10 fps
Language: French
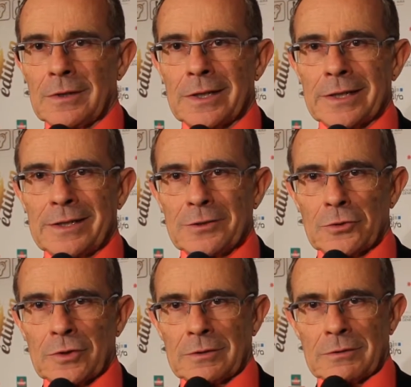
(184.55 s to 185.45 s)
les dire
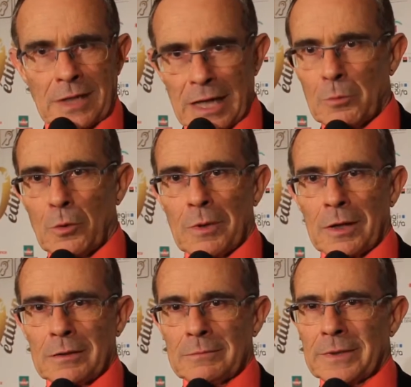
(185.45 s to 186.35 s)

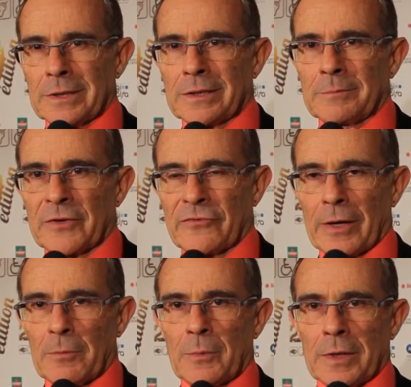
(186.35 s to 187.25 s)
calmement mais
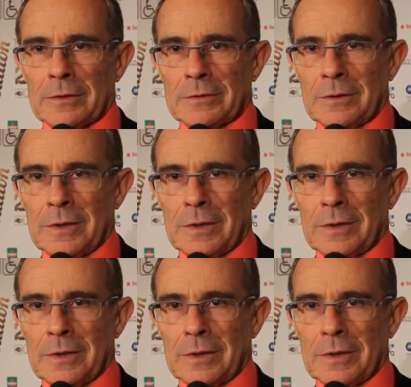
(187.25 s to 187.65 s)
fermement